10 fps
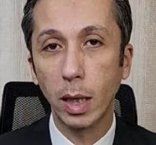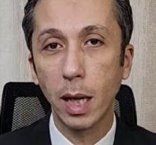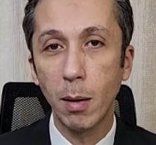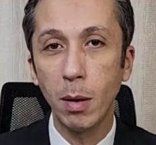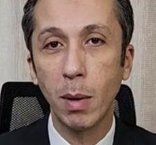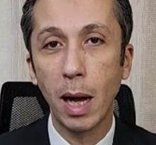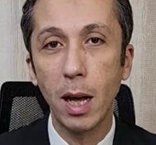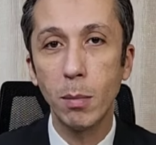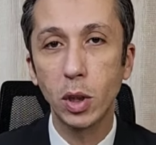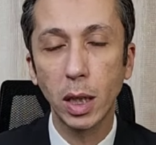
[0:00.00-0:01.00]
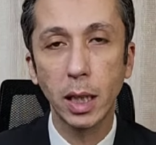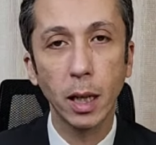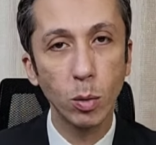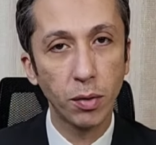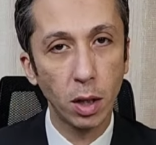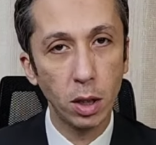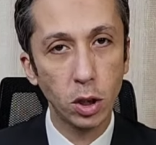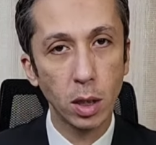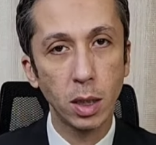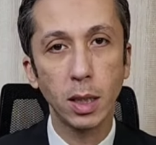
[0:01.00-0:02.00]
ويتعامل معاها بشكل جيد وفي رايي
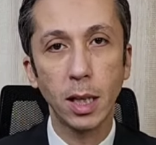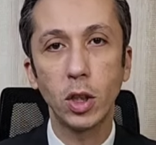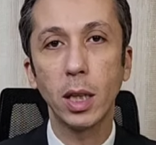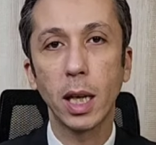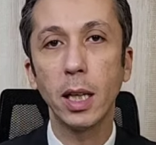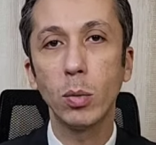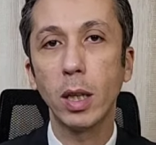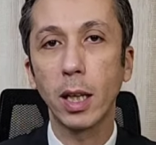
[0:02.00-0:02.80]
الشخصي ده شيء جيد